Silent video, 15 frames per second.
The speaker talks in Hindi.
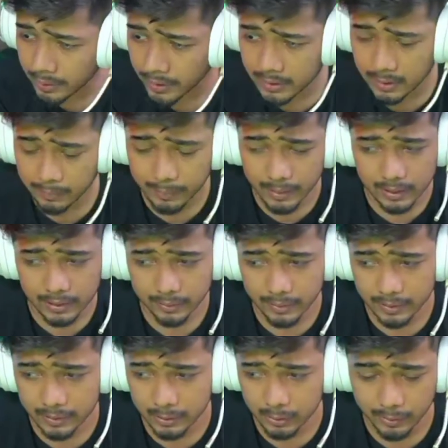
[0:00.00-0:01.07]
दुबई था बढ़िया
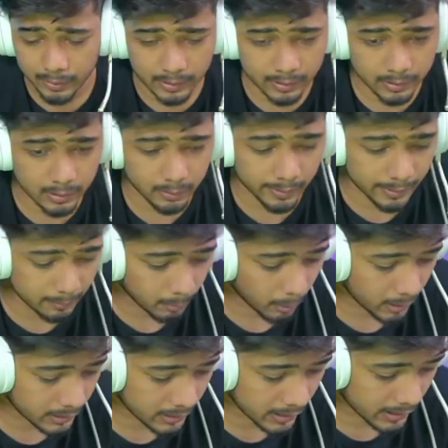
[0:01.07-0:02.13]
था भाई दुबई तो भाई
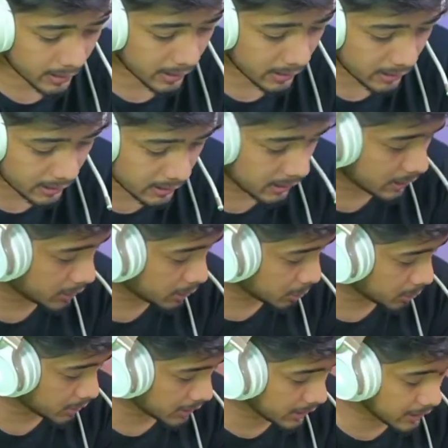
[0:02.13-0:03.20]
बहुत एक क्रेज़ी
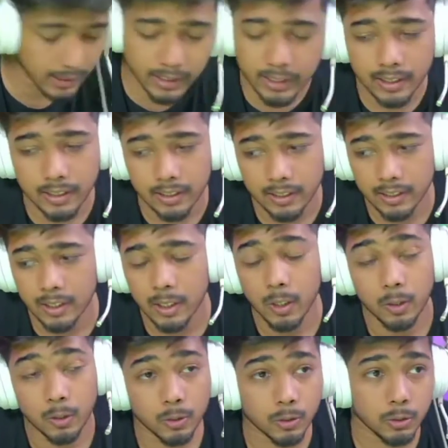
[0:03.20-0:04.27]
शूट किया है
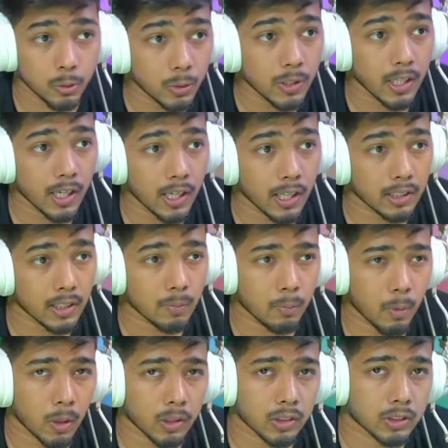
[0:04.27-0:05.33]
वो शूट के लिए गए
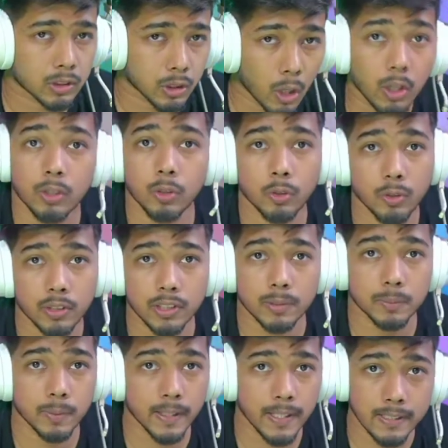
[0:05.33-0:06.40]
थे बहुत शॉर्ट
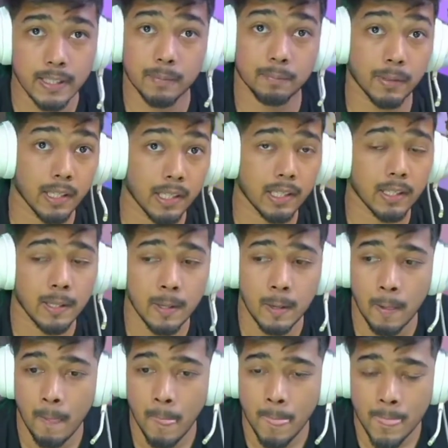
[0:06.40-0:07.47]
नोटिस पे एक दिन पहले
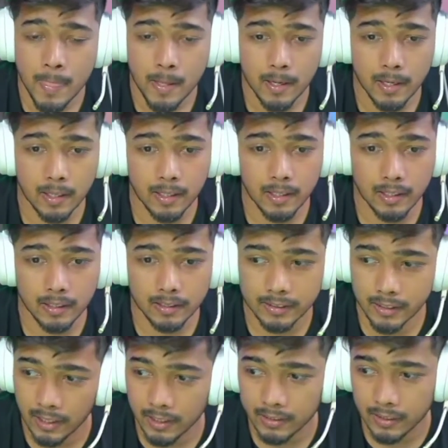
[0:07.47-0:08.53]

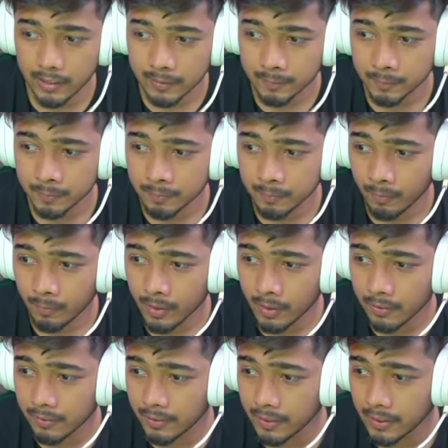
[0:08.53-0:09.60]
जाना था
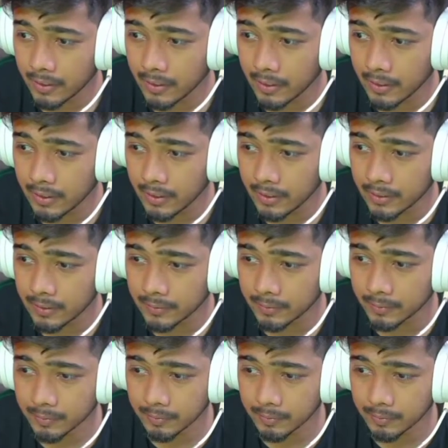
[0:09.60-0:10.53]
फिर